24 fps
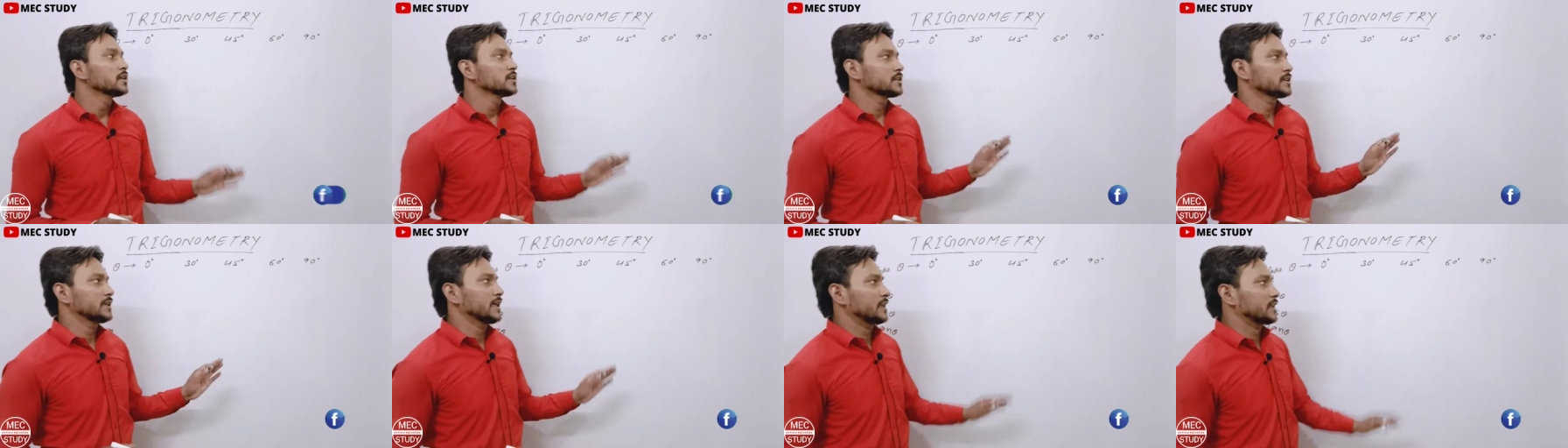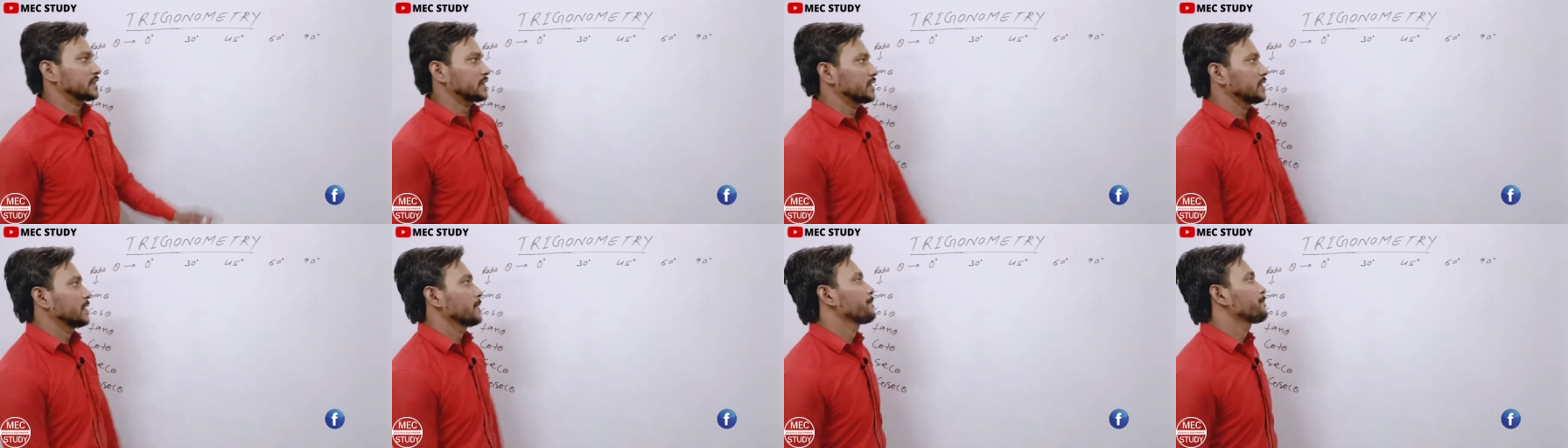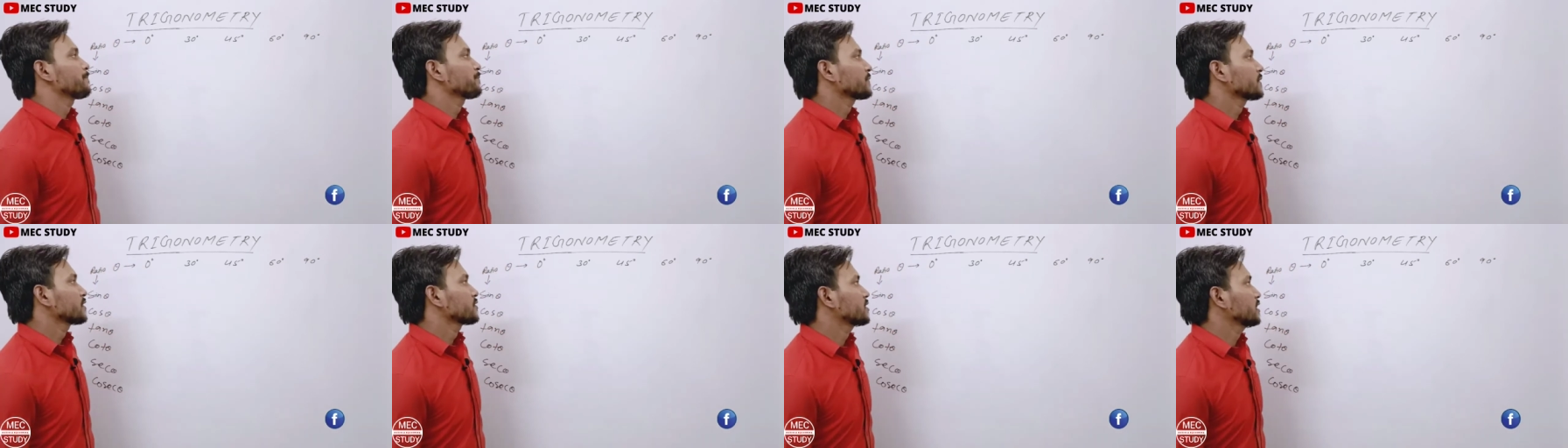देखते हैं
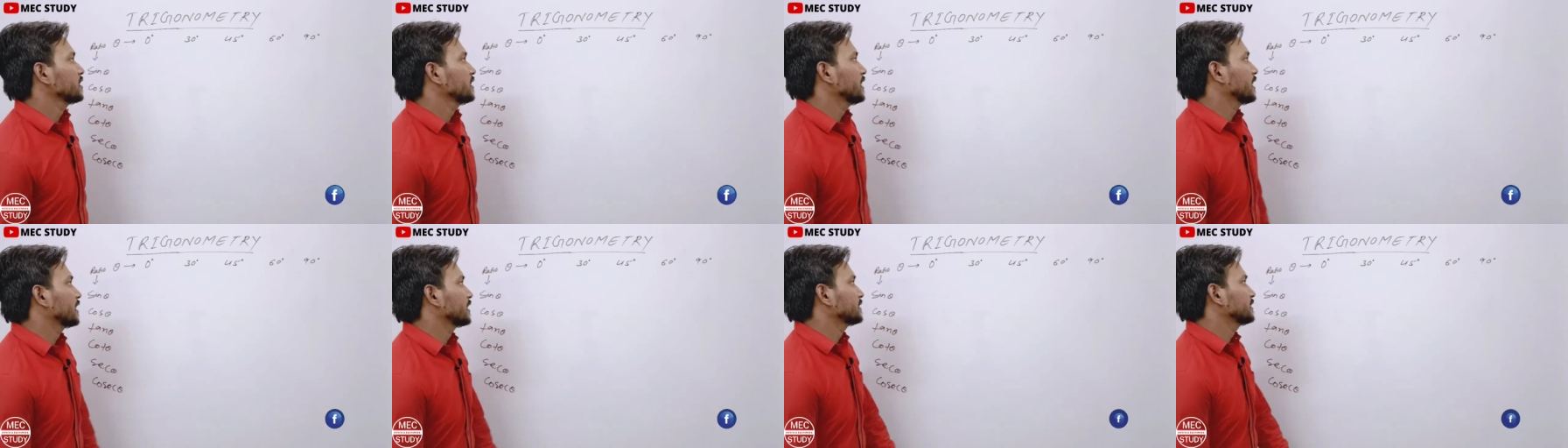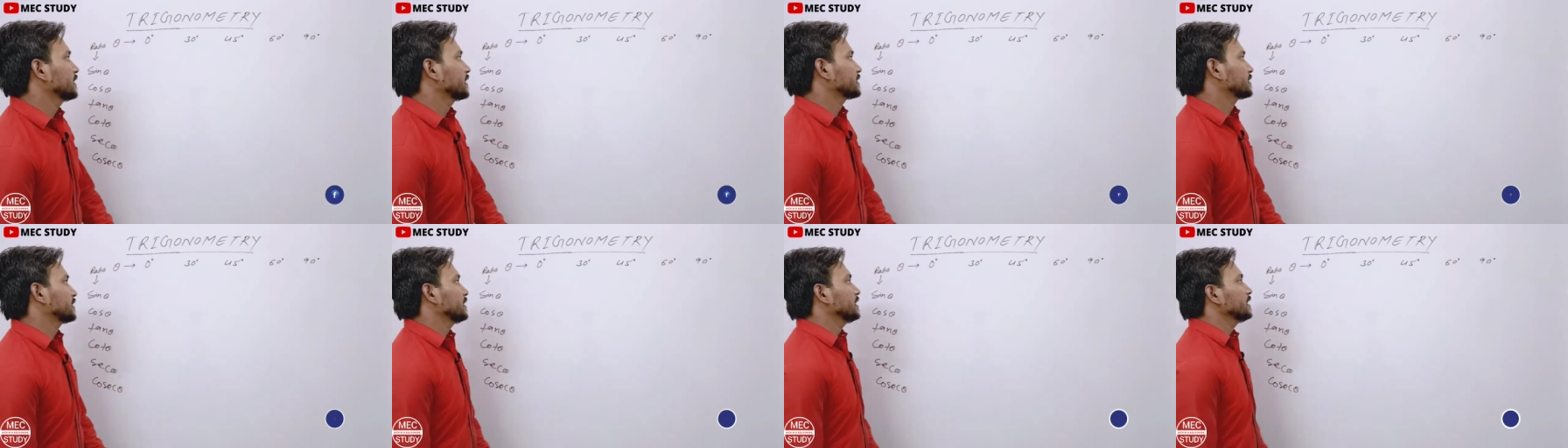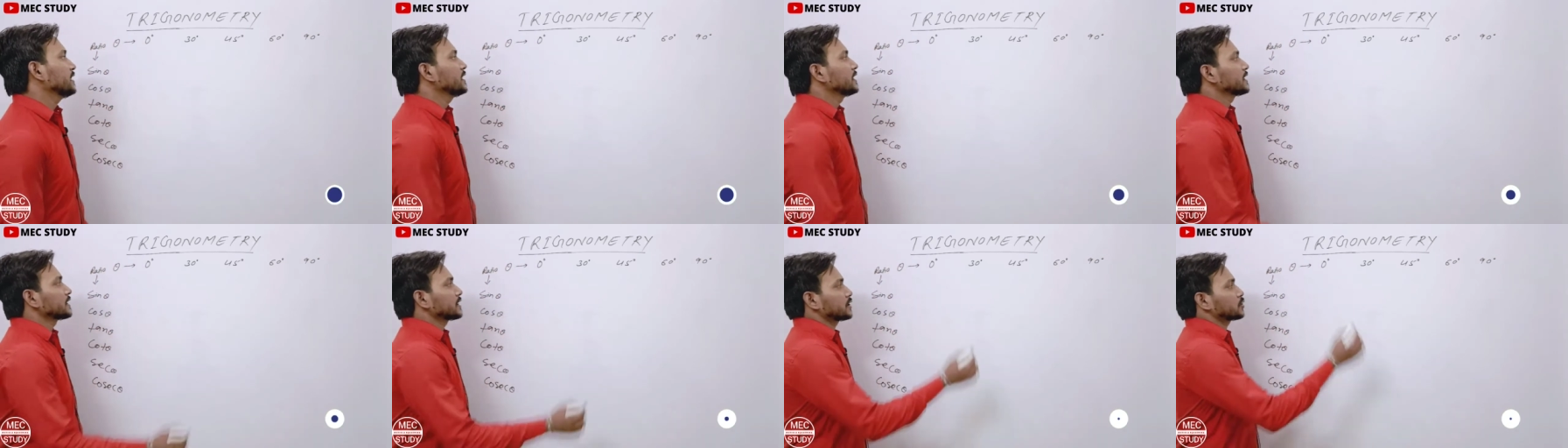चलिए आगे देखते हैं
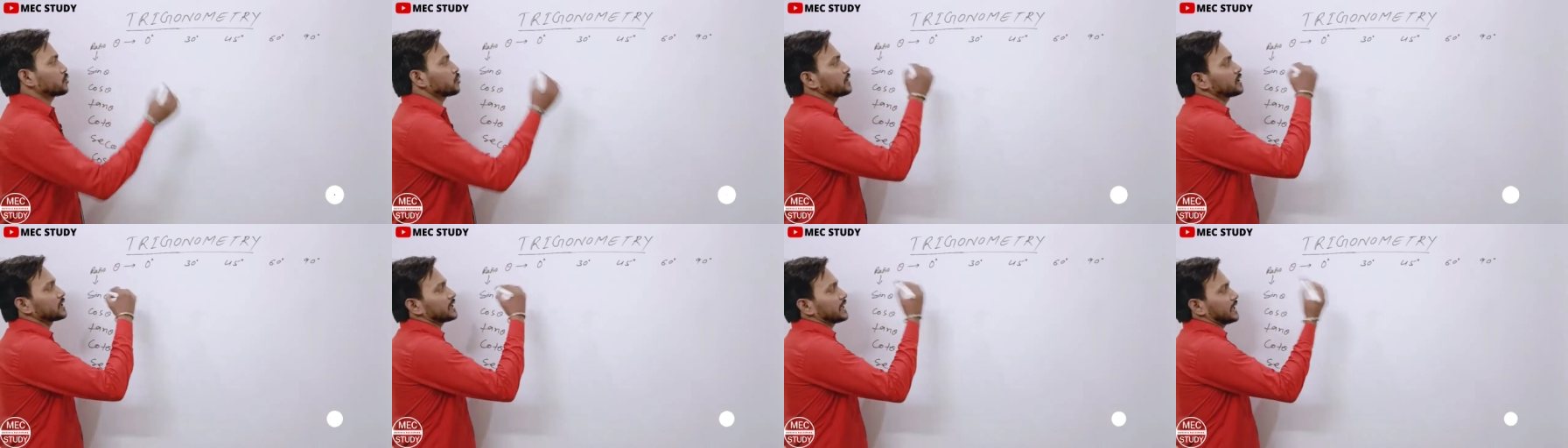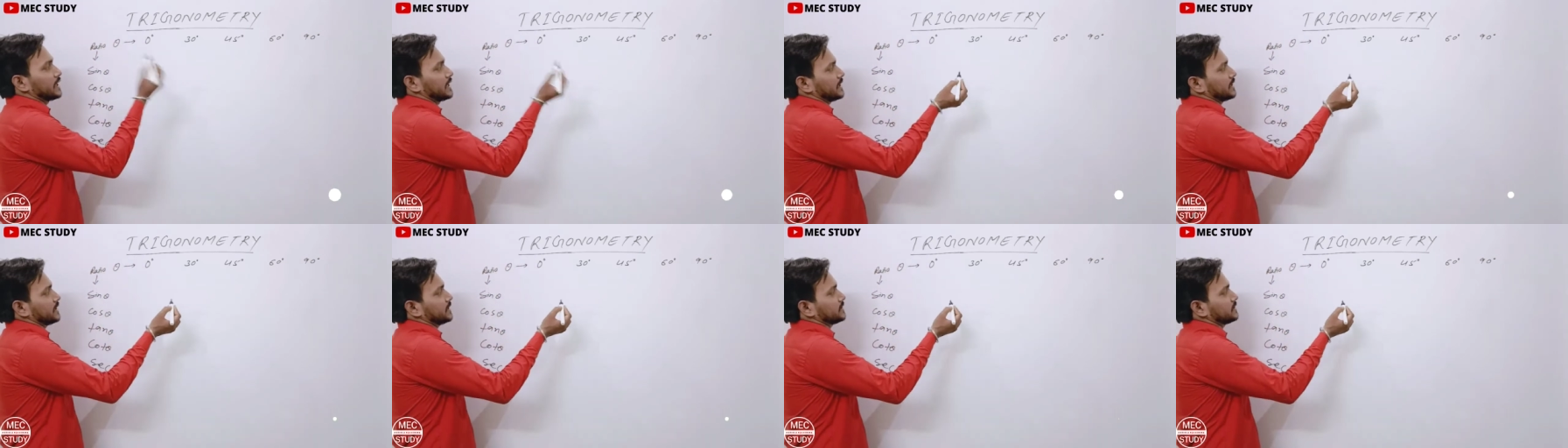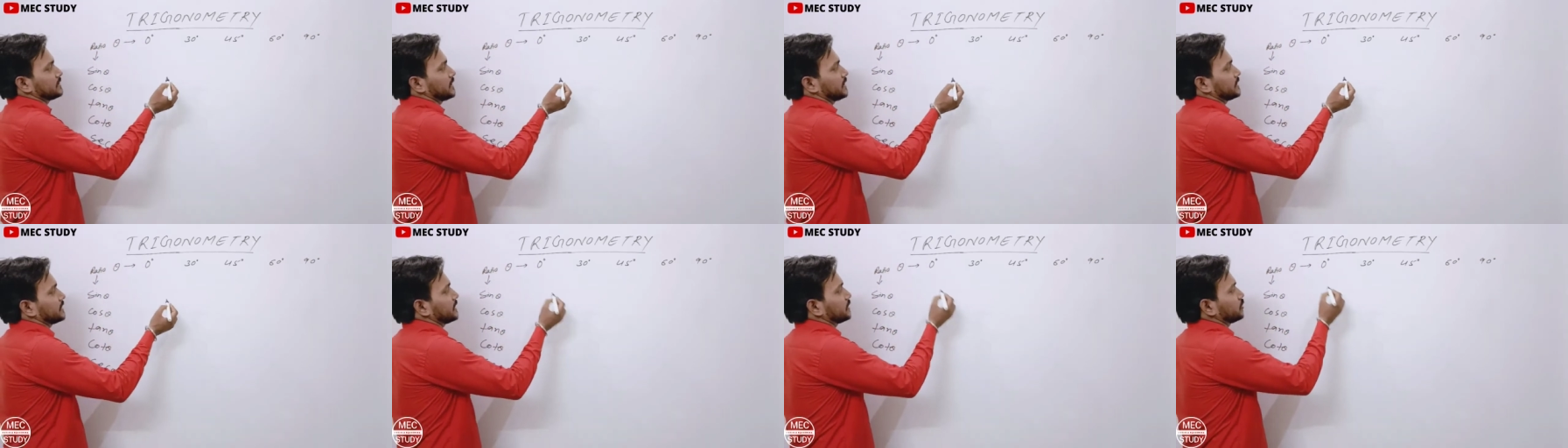कि इसको निकाला कैसे
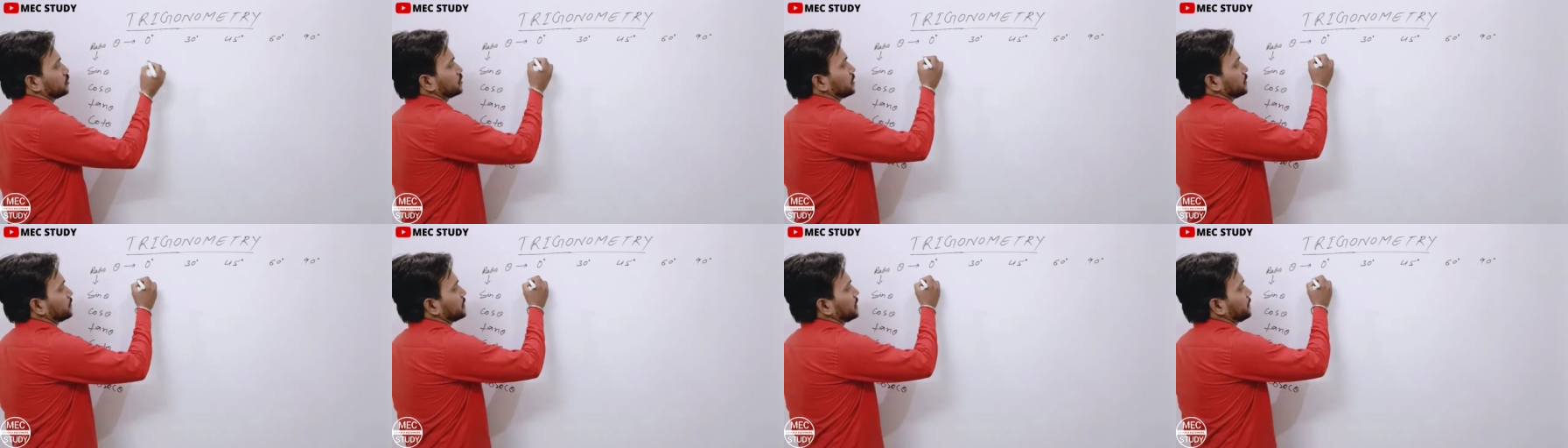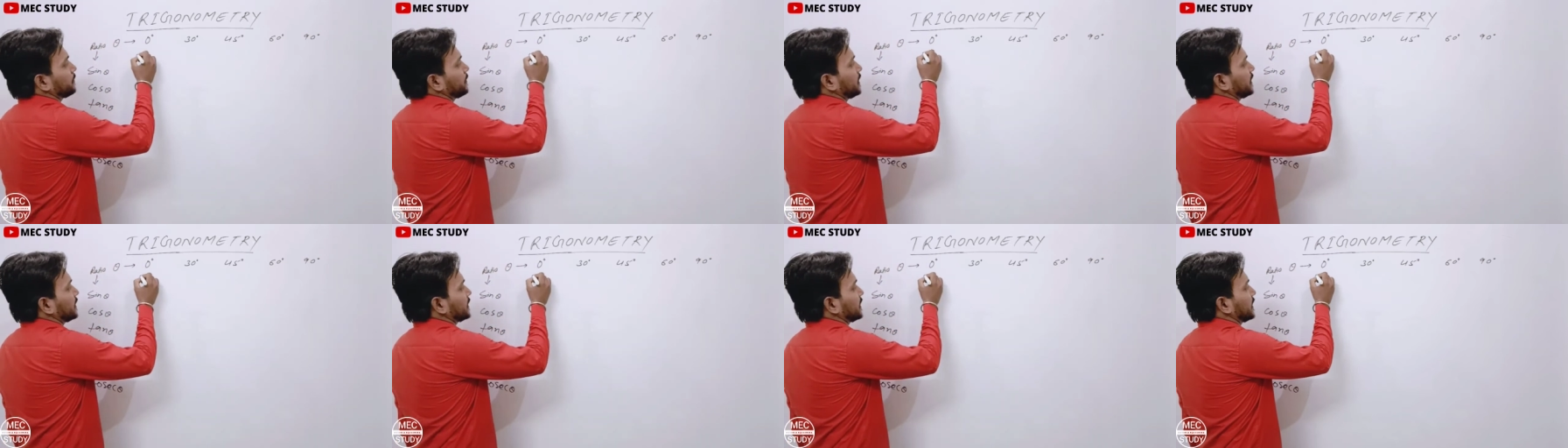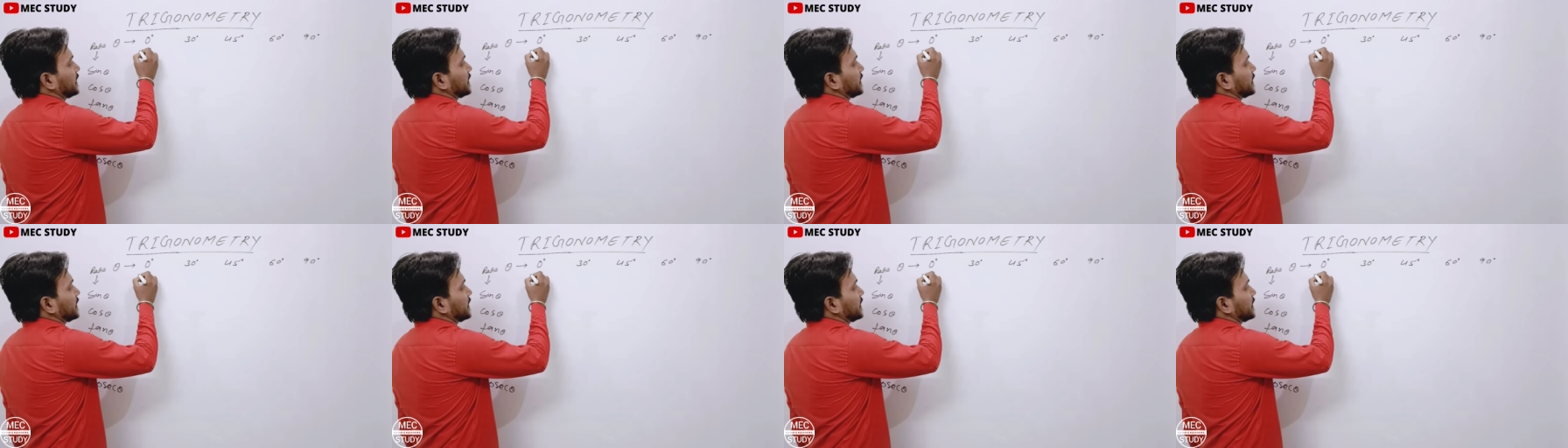जाता है तो सबसे पहले क्या